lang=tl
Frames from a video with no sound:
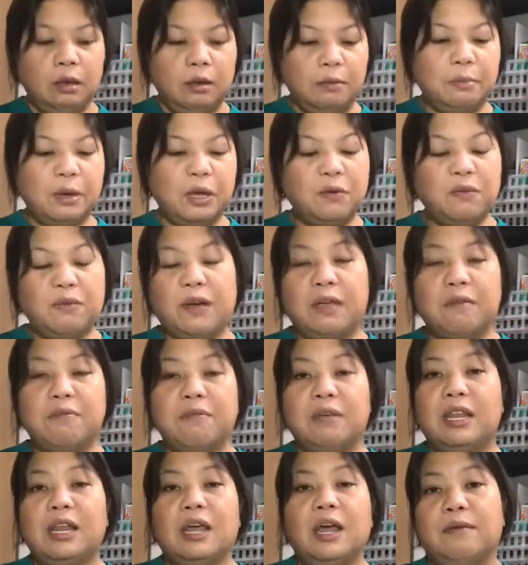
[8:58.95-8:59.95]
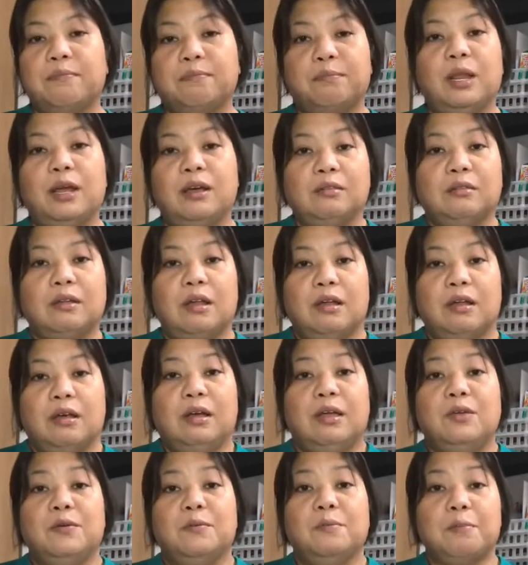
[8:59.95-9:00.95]
Pero 5 and a half lang talaga
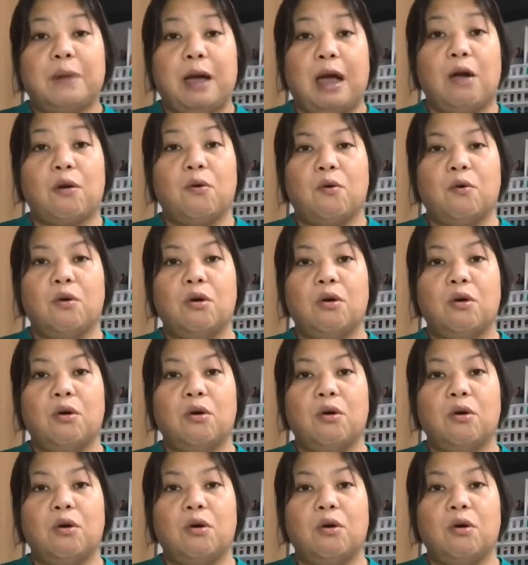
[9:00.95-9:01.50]
yung pa ako.